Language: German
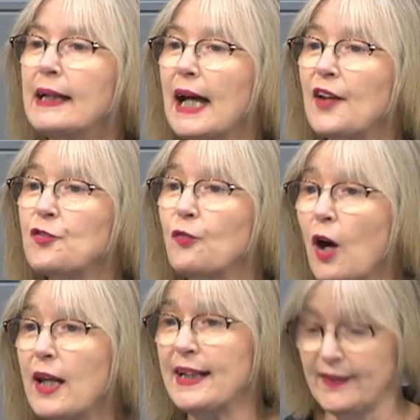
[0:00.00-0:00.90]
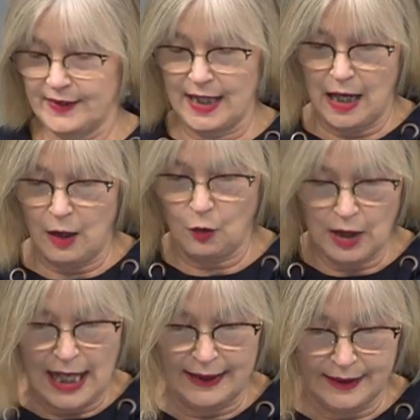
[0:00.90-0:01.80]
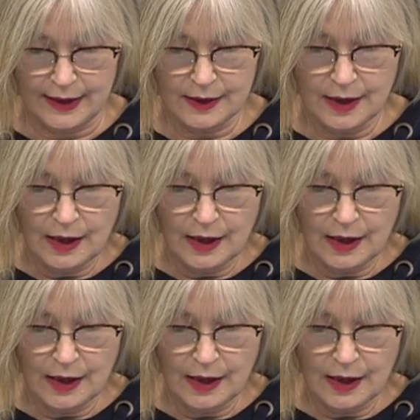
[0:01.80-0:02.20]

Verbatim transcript: das wollen Sie ja auch gar nicht.